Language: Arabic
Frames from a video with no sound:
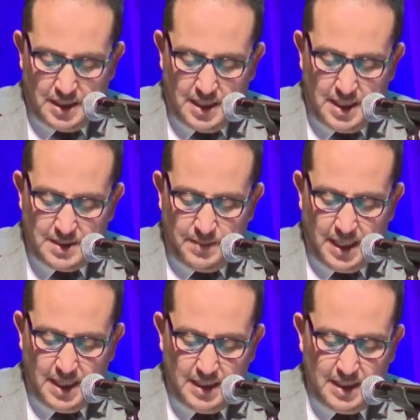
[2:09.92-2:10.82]
حضر
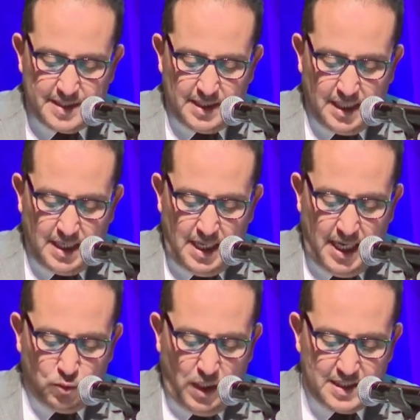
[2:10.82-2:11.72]
المشهد الإعلامي
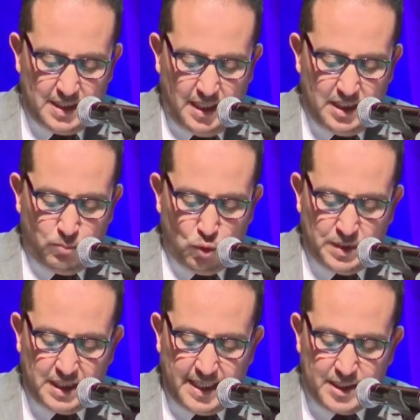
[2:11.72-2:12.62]
الوطني في
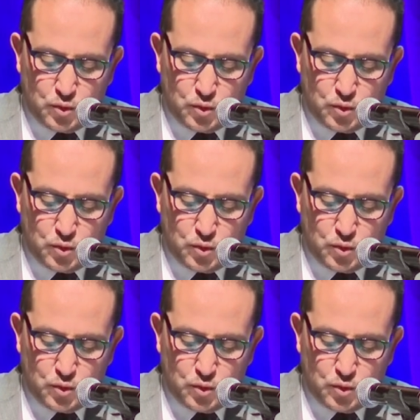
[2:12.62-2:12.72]
ليلة